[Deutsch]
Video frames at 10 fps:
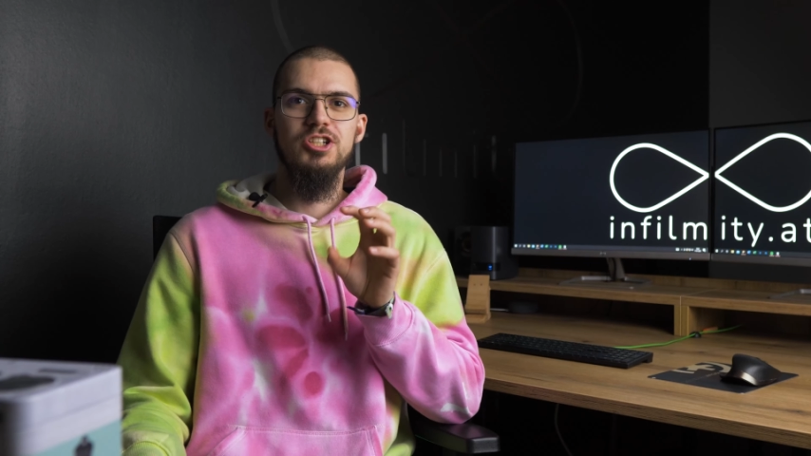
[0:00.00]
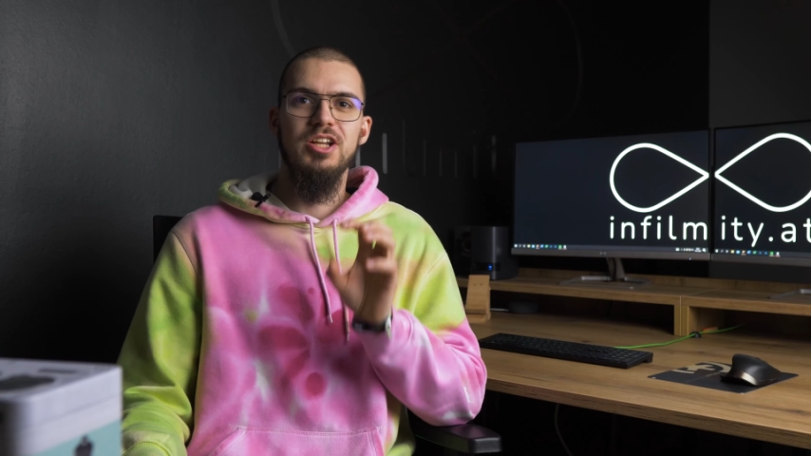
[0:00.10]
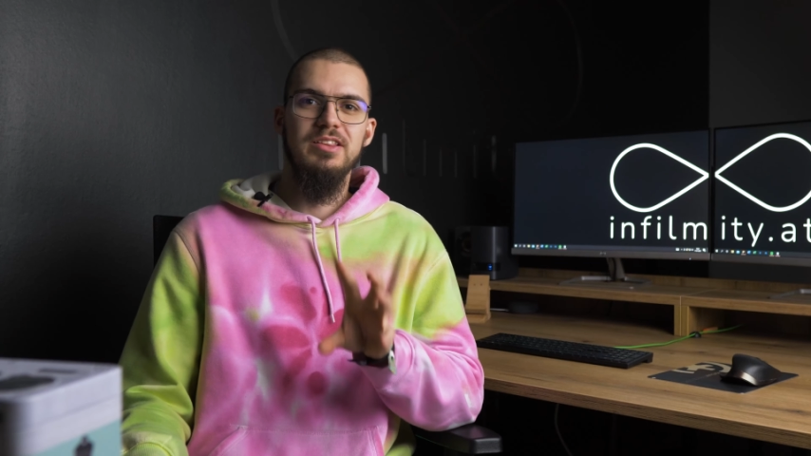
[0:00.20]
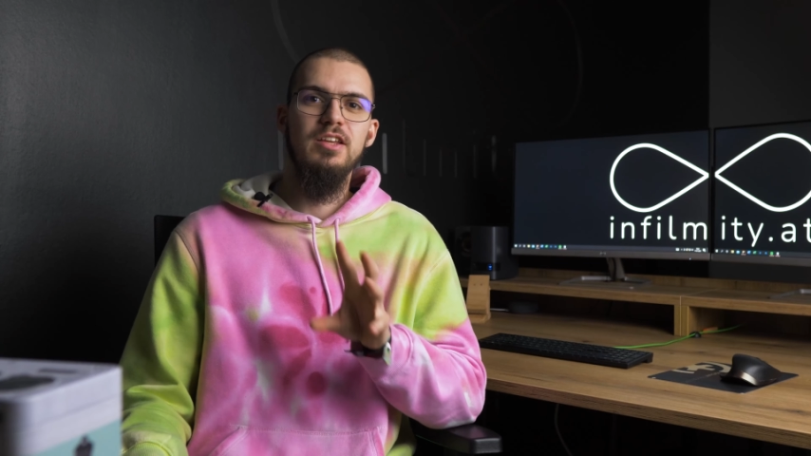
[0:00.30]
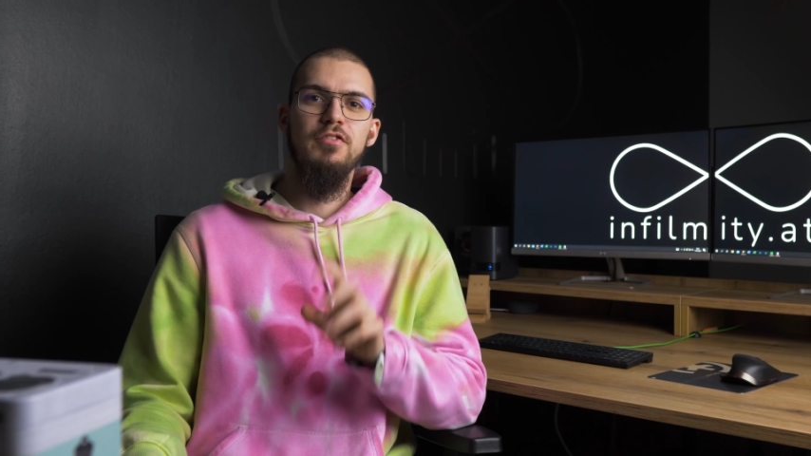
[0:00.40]

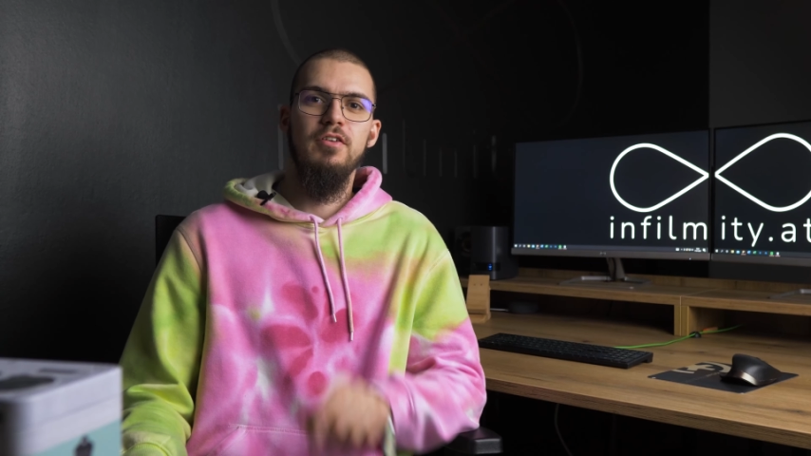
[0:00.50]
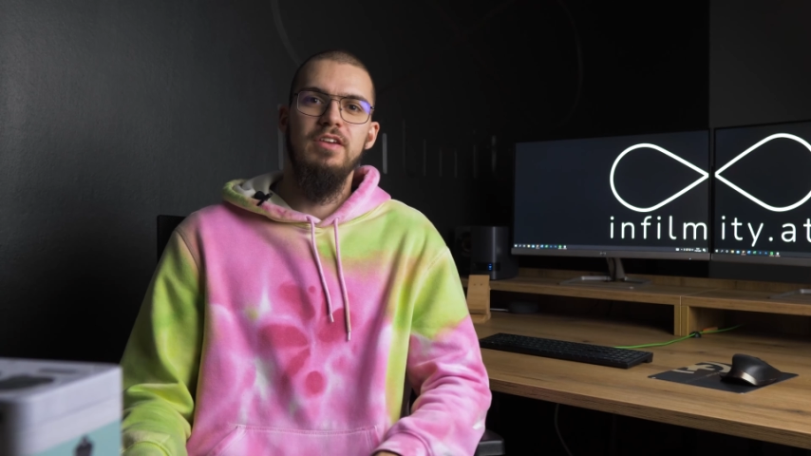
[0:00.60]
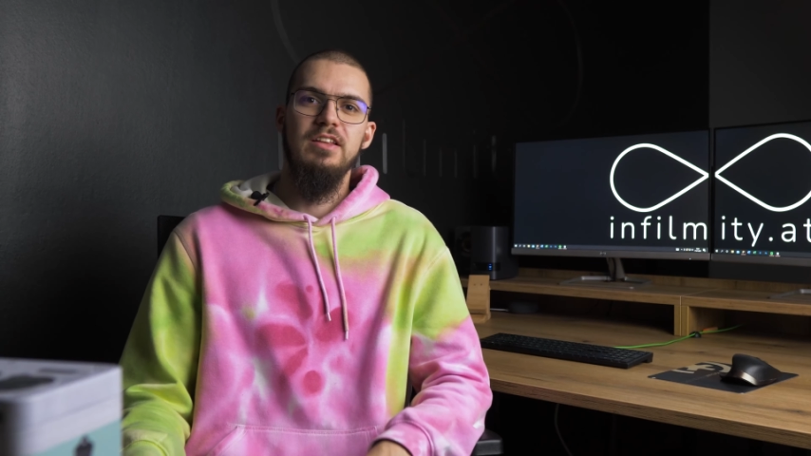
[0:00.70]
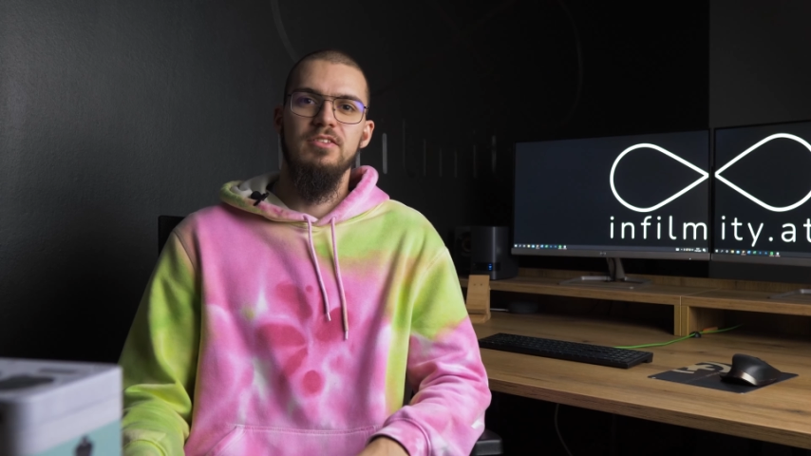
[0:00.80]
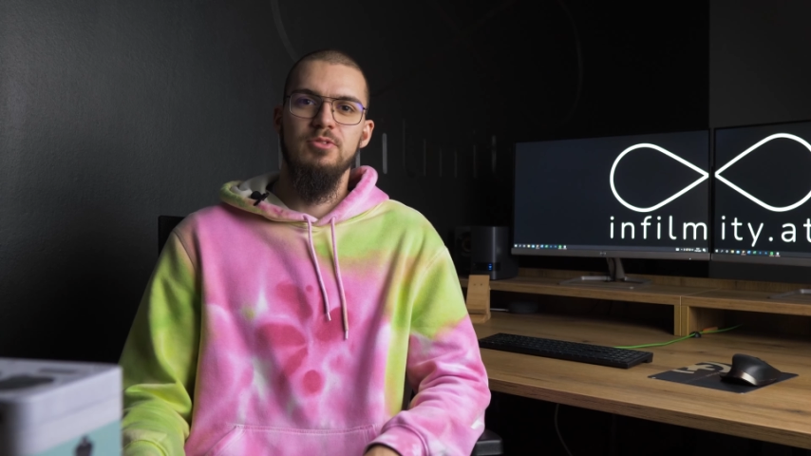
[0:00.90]
Stativ
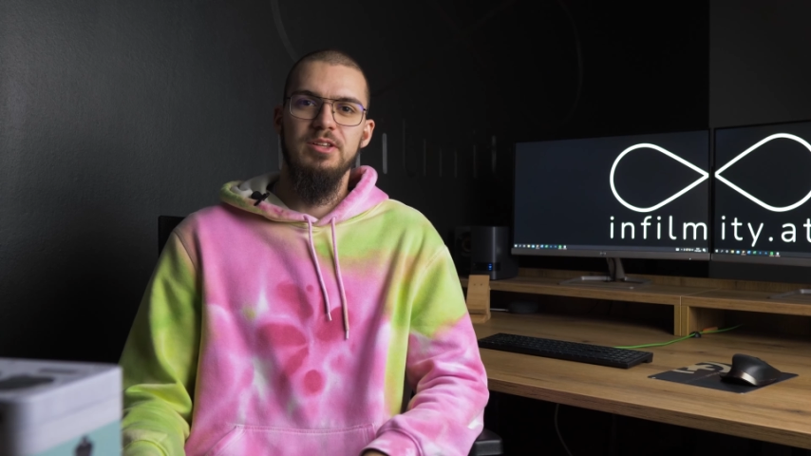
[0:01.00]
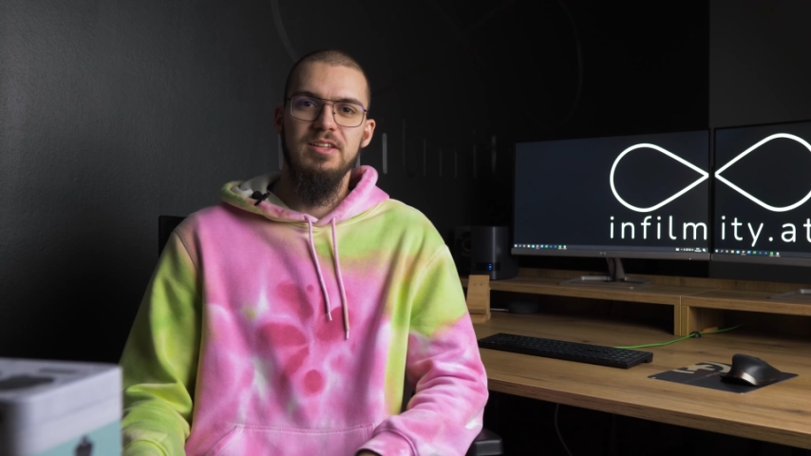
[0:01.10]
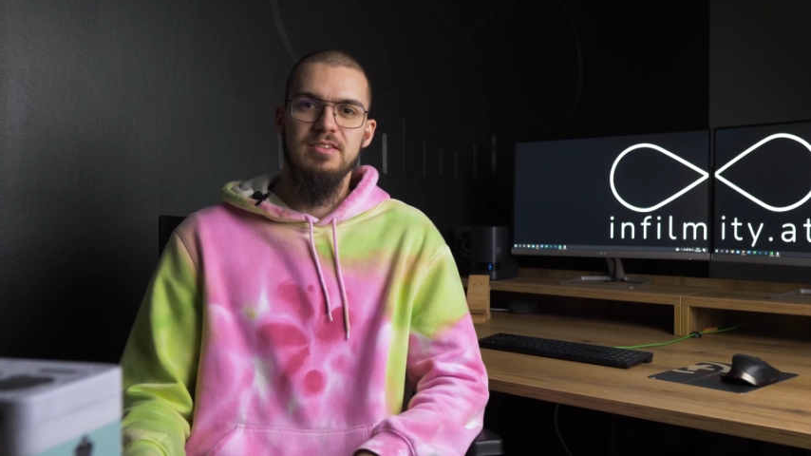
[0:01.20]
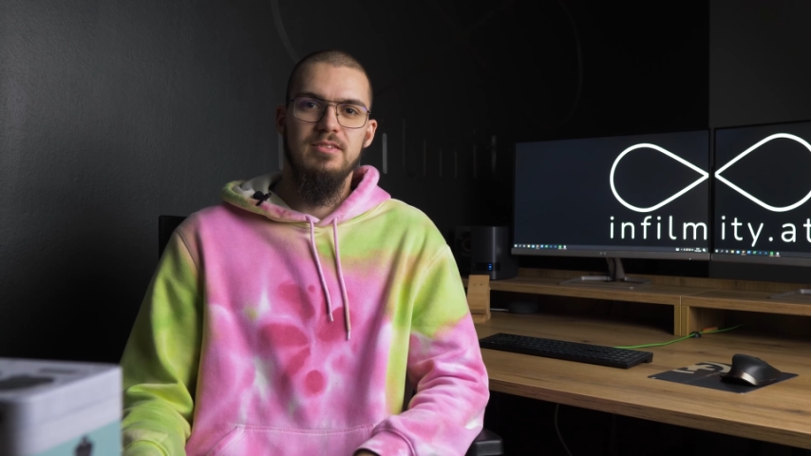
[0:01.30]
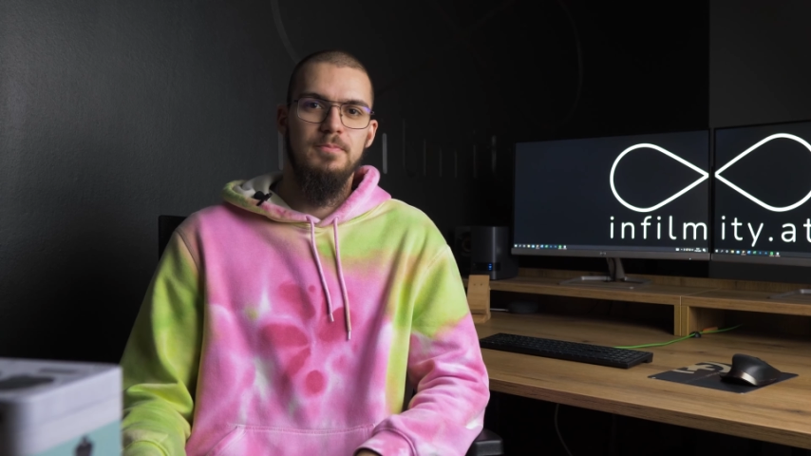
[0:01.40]
verwenden
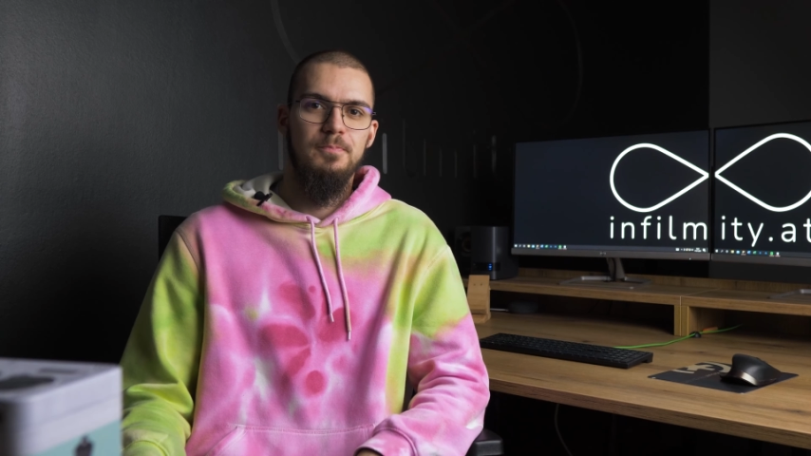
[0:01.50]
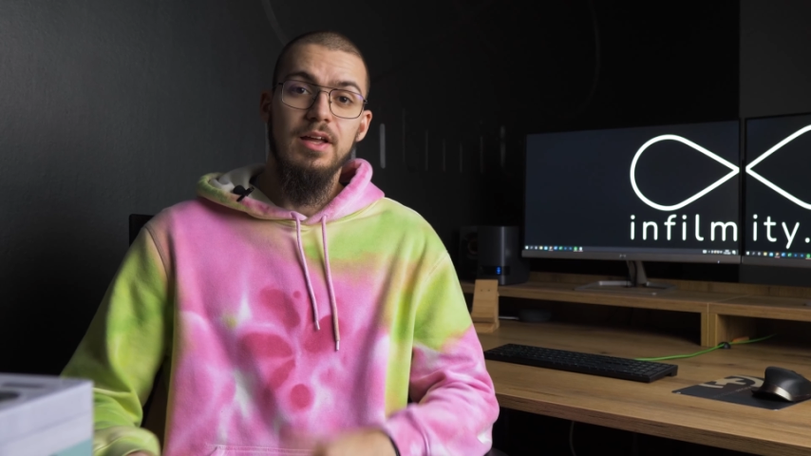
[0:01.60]
solltest.